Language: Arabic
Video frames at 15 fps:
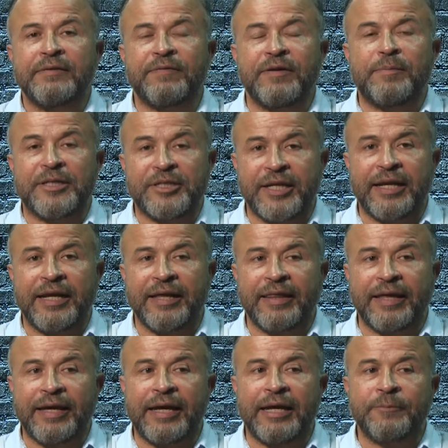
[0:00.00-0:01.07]
في المجال
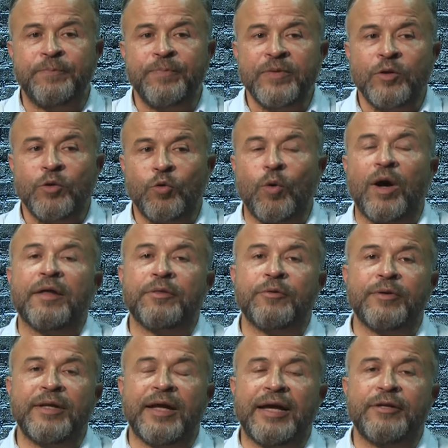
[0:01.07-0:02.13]
هذايا
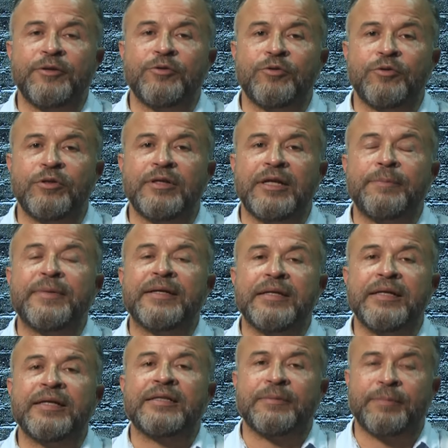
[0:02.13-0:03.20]
وأظن أنه لما
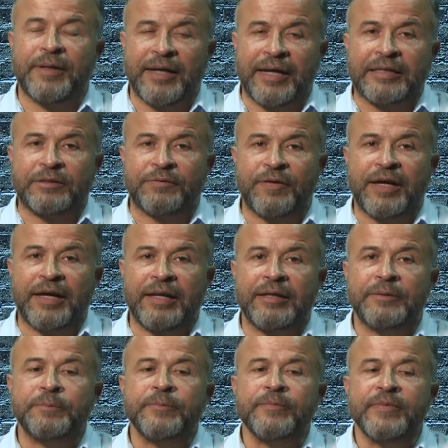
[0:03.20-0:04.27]
نكتب للأطفال